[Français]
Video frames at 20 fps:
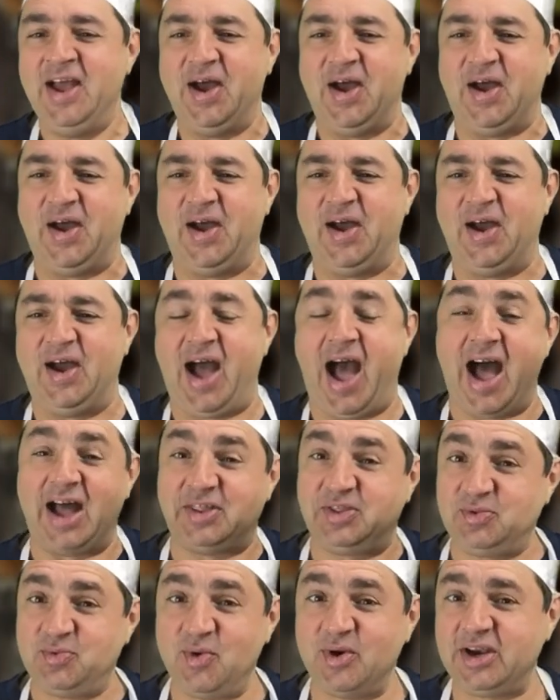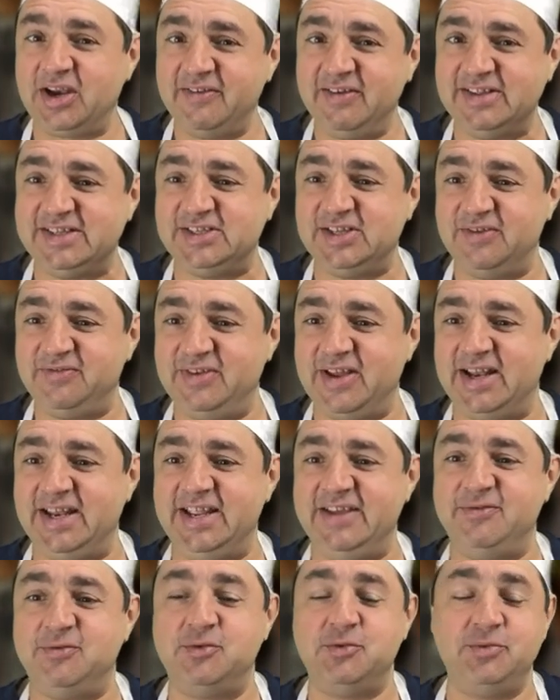Euh, à 3,99 la
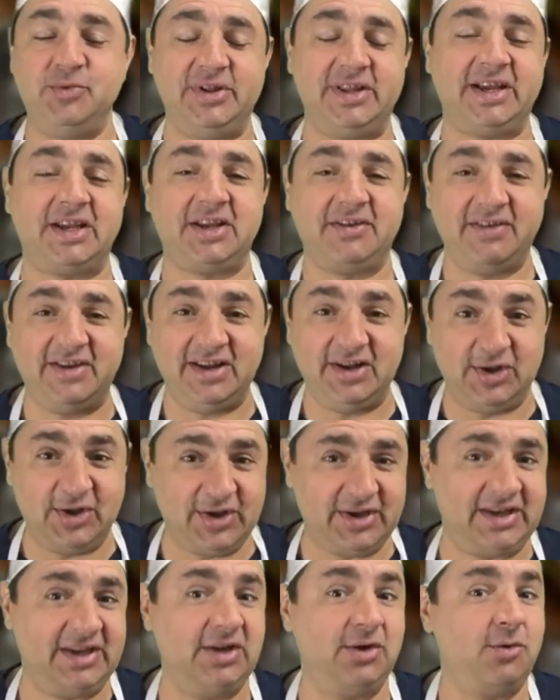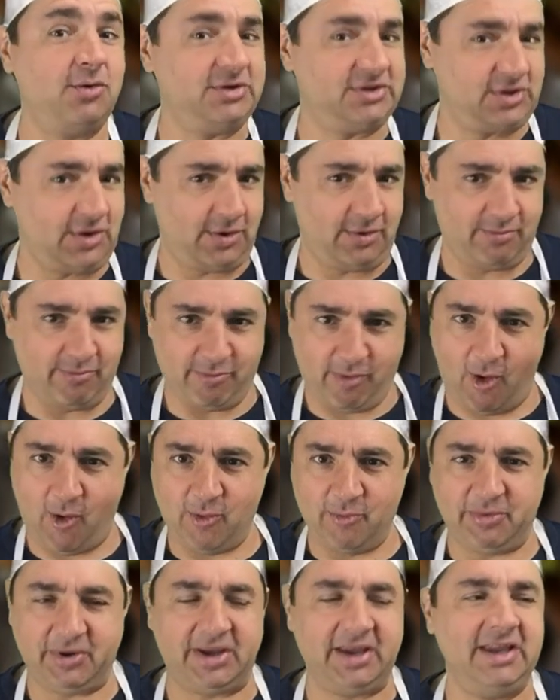livre ou 8,80 le kilo, c'est un bon
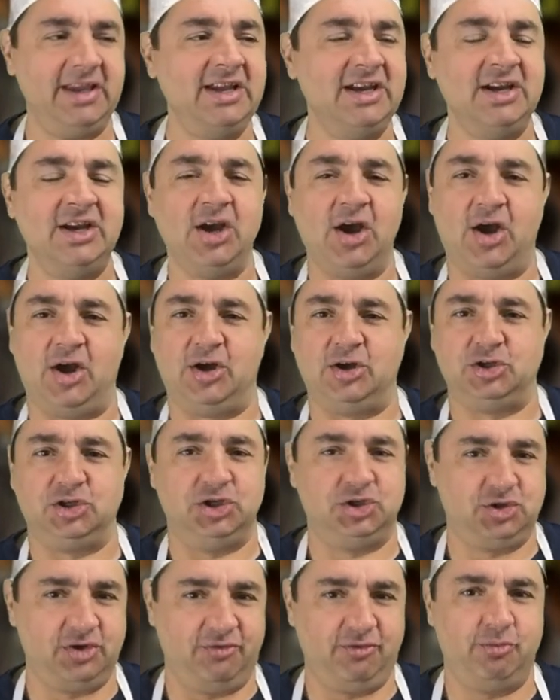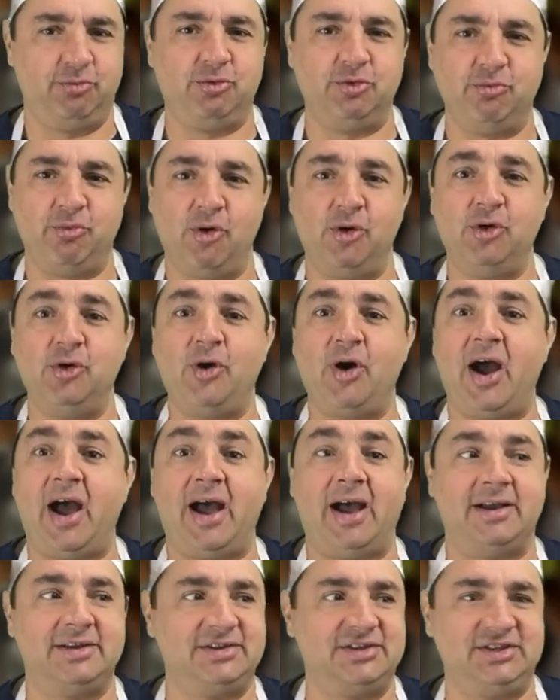prix. Euh, J'ai déjà vu plus bas là,
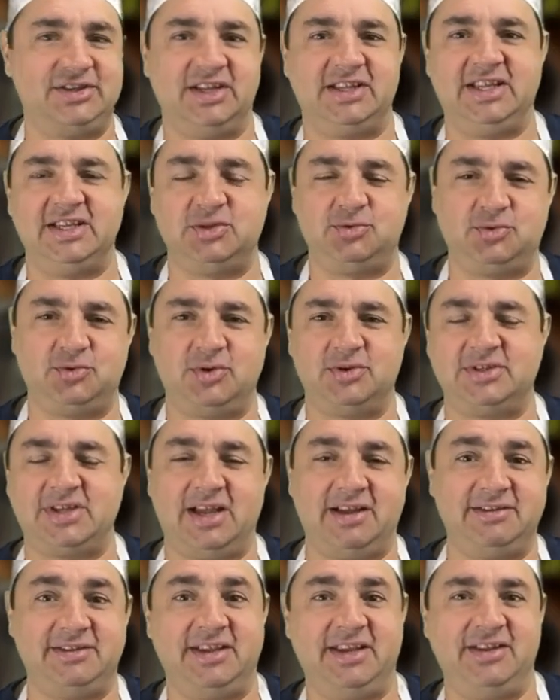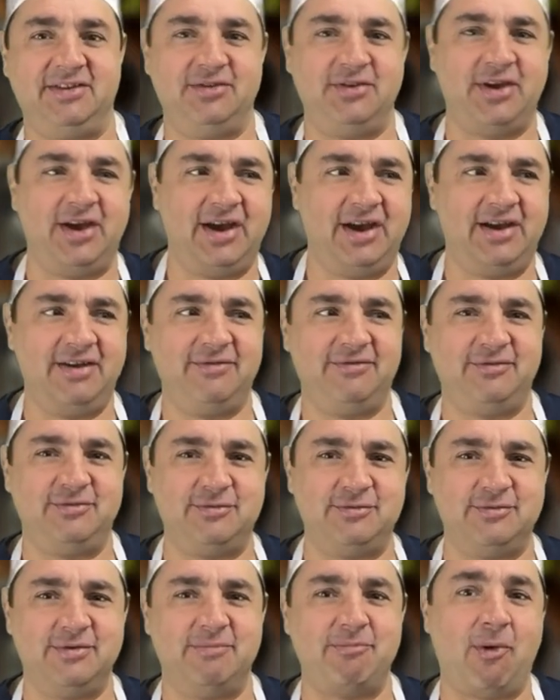à 7,69
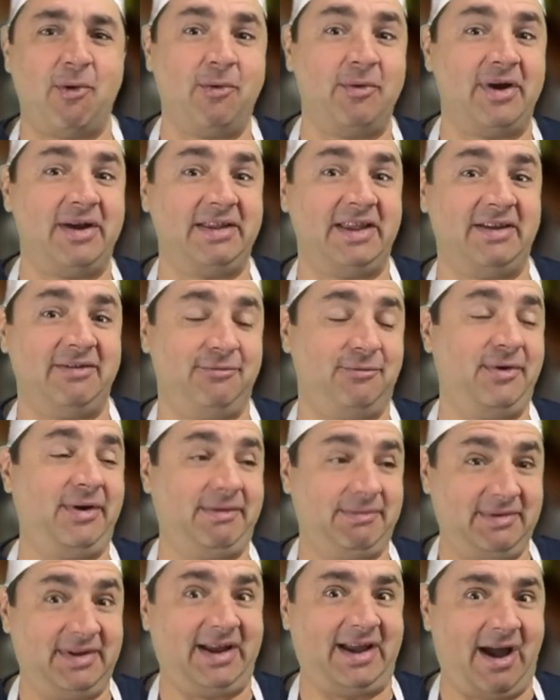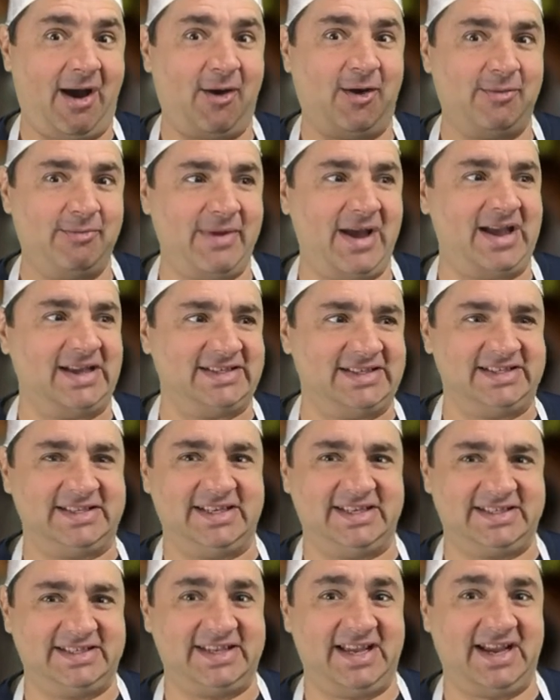ou euh, bon, à des fois rarement à
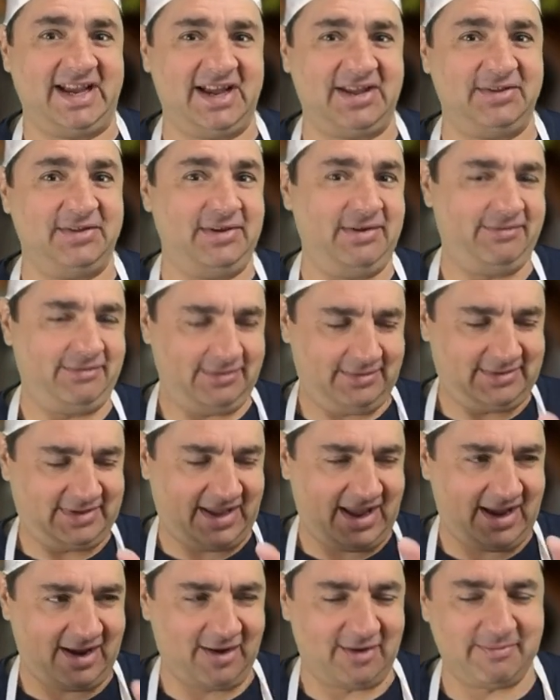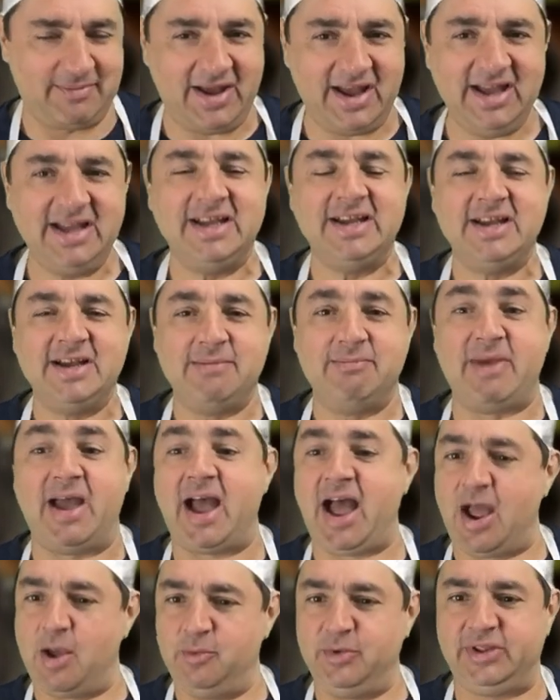6,59, très rarement. Mais
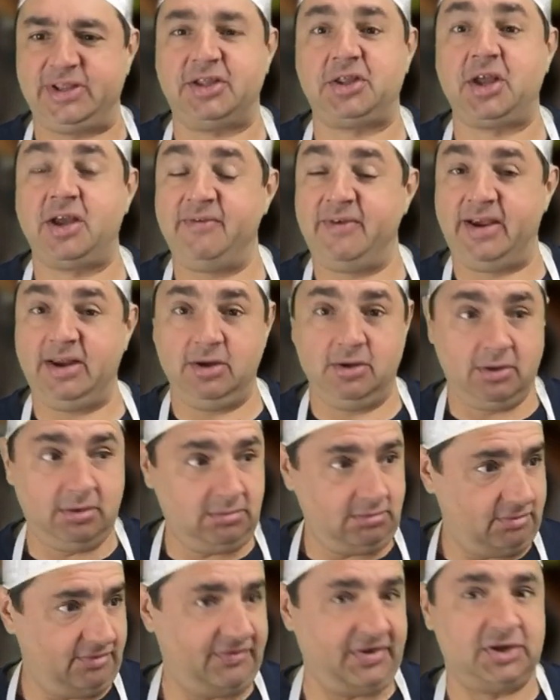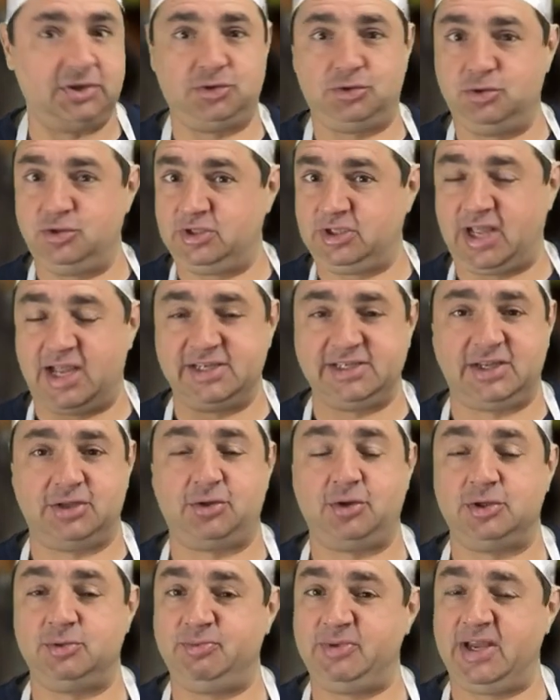à 8,80 là, versus
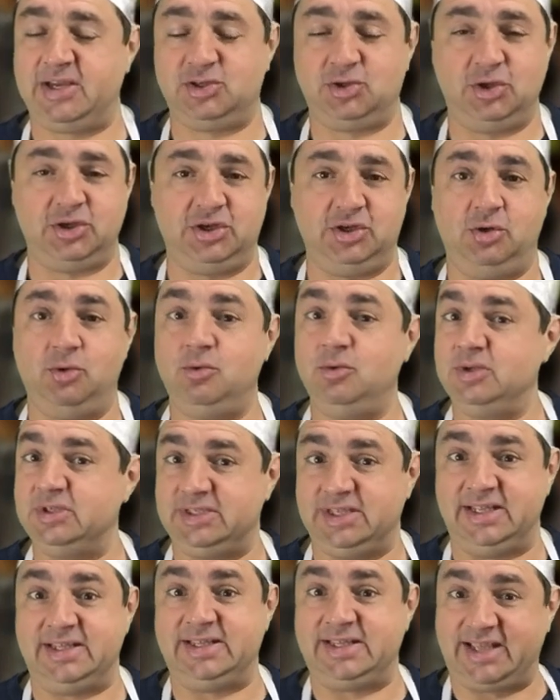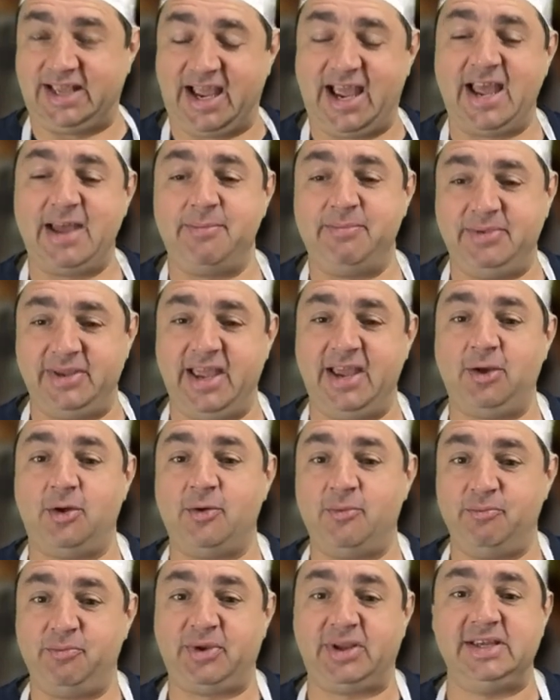13-14$ le kilo, c'est très bien
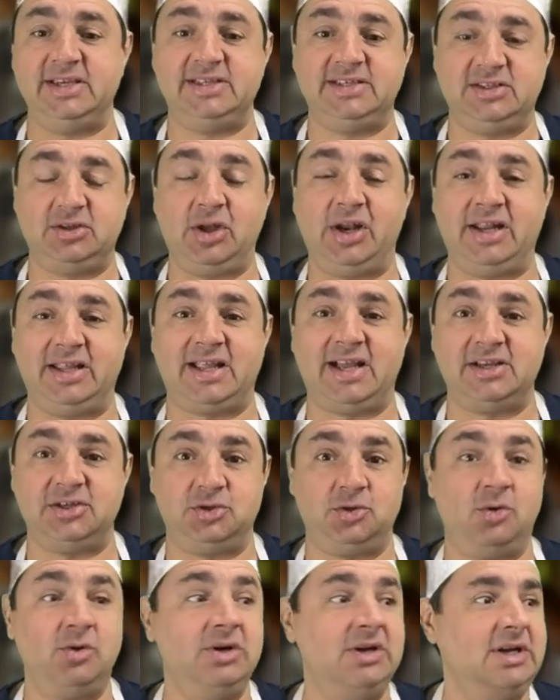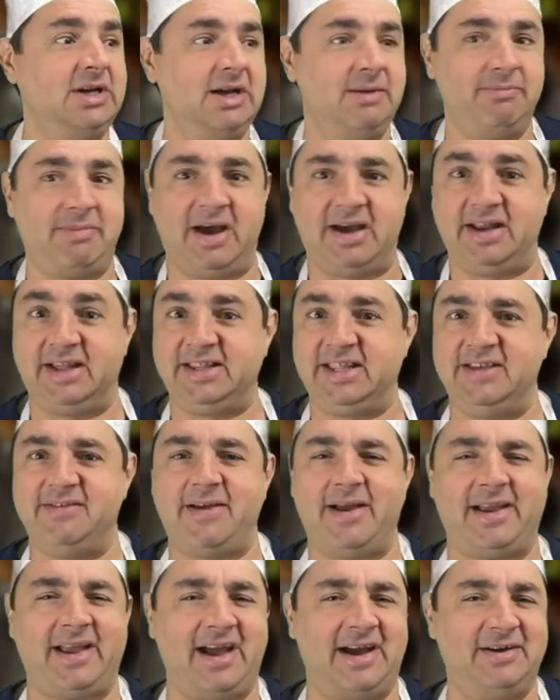comme prix si tu as l'intention pendant tes
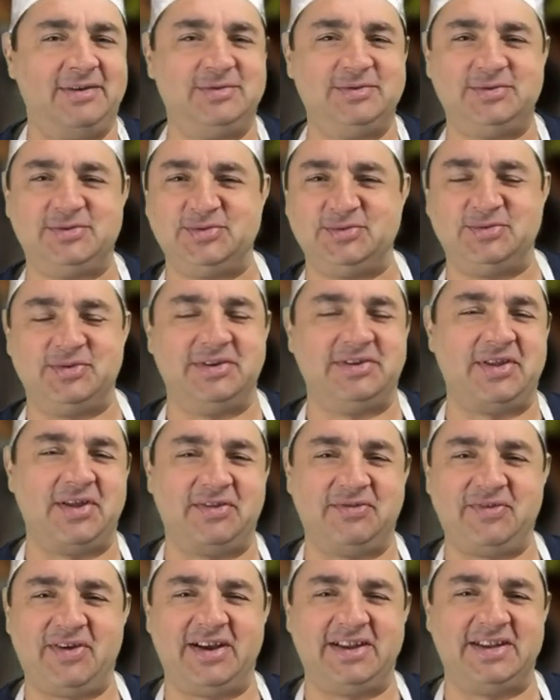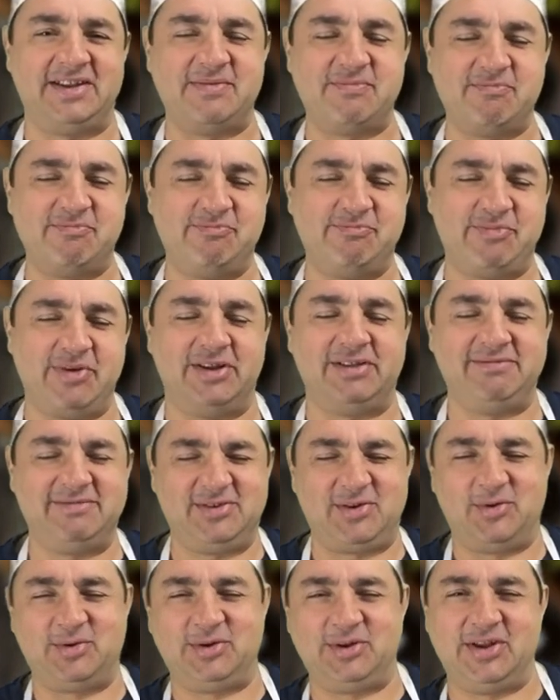vacances ou de te faire des bonnes
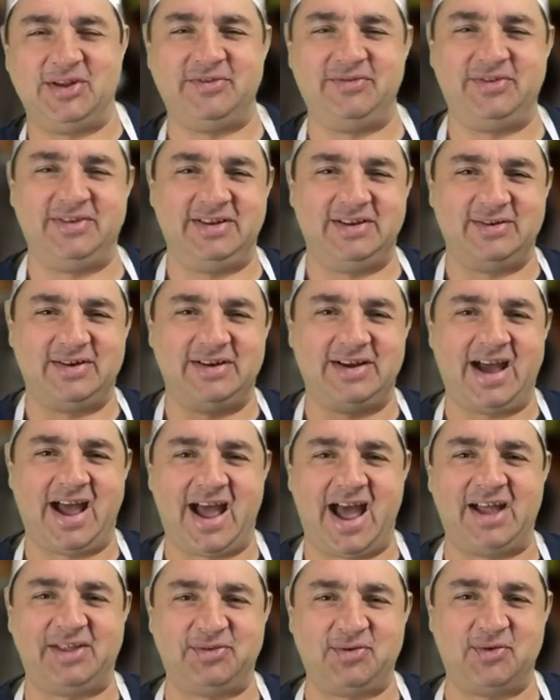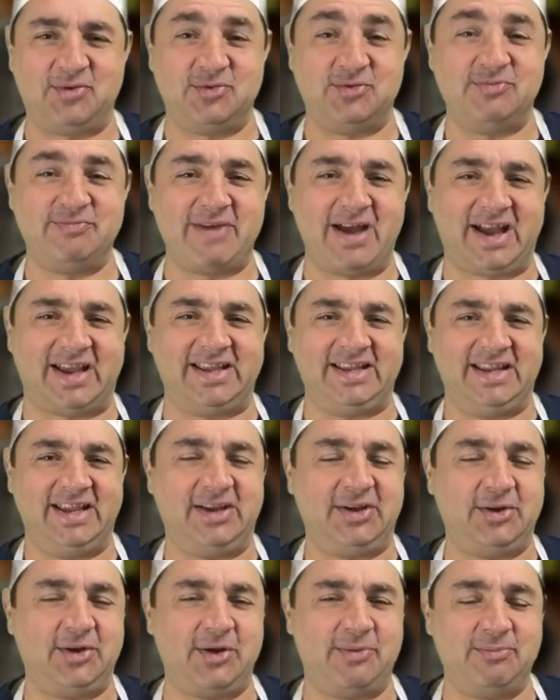côtes levées là, à ton goût
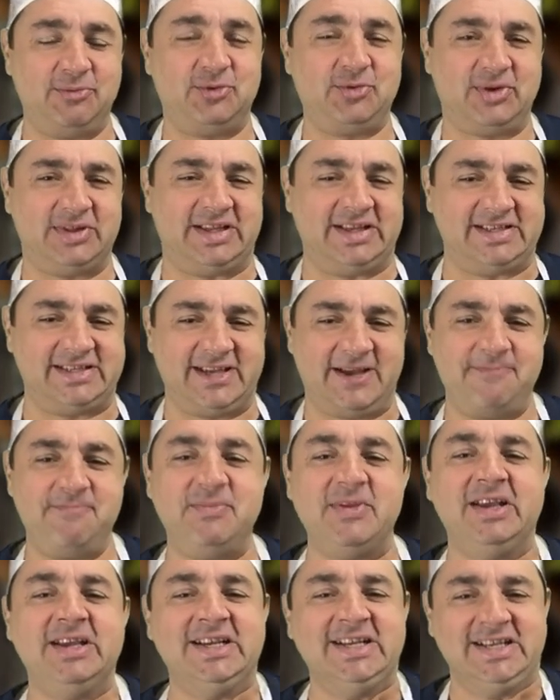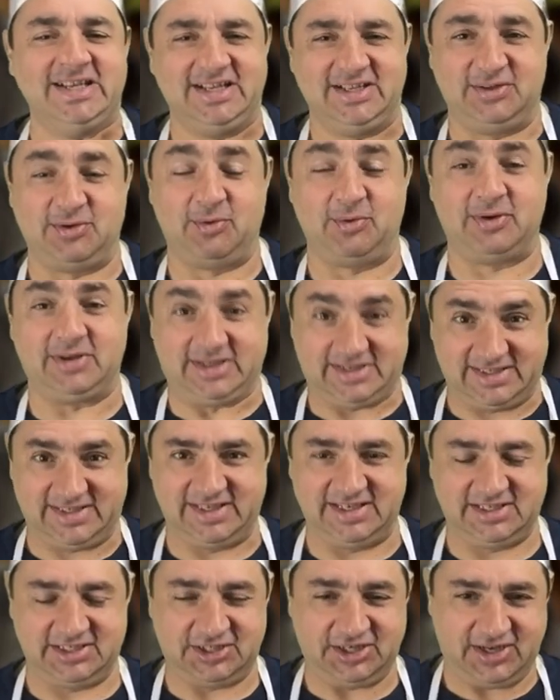mariné comme toi tes aimes. Donc,
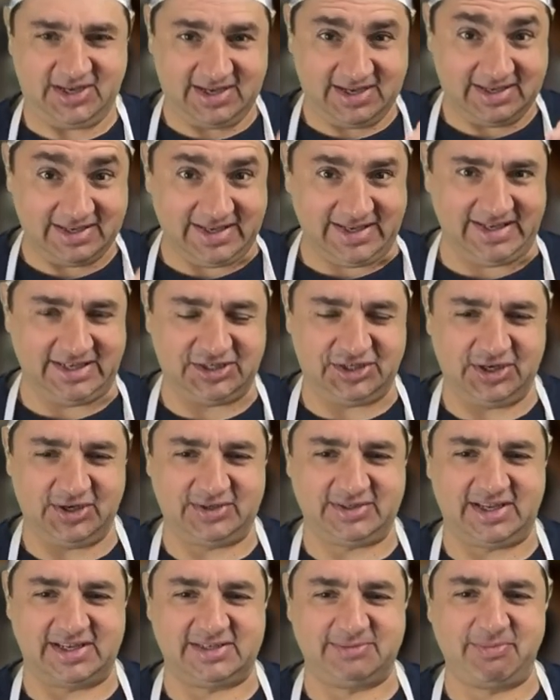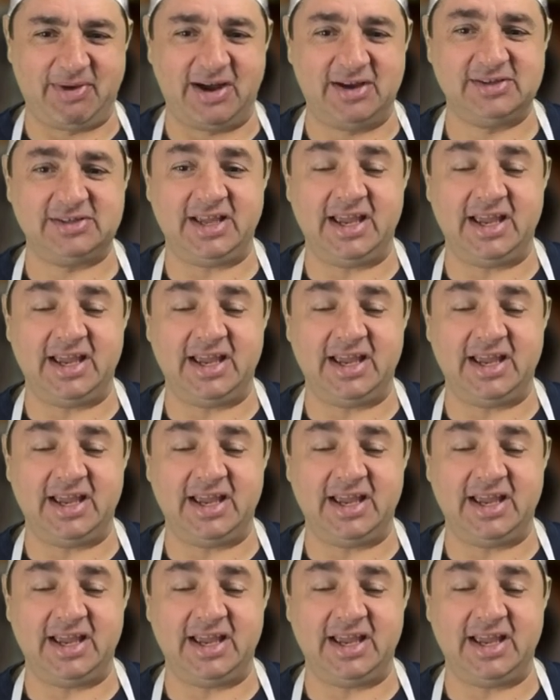sécher IGA que ça se passe.